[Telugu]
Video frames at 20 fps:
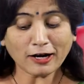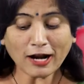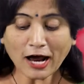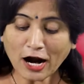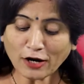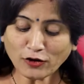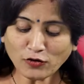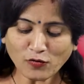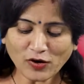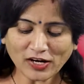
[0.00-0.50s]

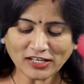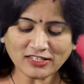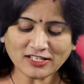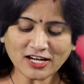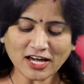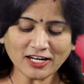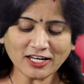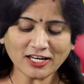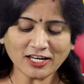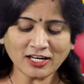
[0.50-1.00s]
నాటు
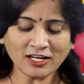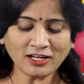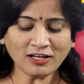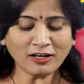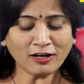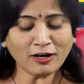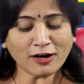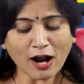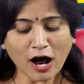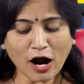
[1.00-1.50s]
వైద్యానికి
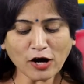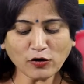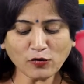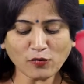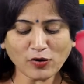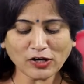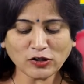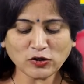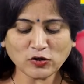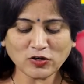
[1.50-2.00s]
నాటు
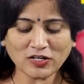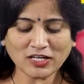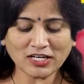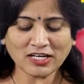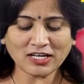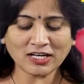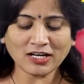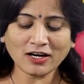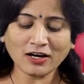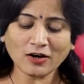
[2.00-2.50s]

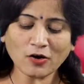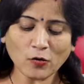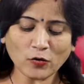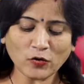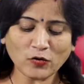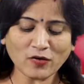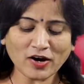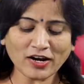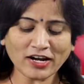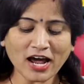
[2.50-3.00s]
వైద్యునికి
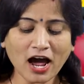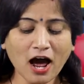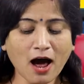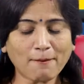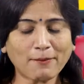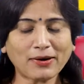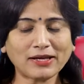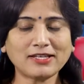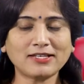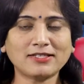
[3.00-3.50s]
గౌరవాన్ని
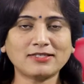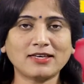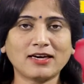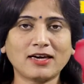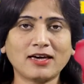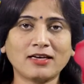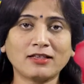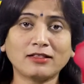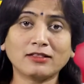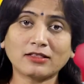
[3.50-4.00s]
ఆపాదిస్తే
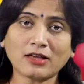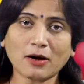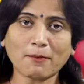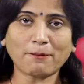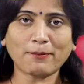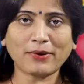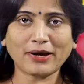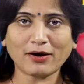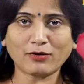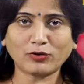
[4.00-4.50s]

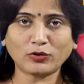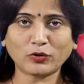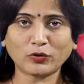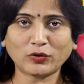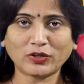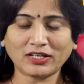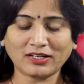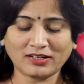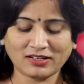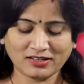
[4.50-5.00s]
తప్పే
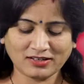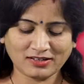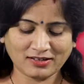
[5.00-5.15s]
అవుతుంది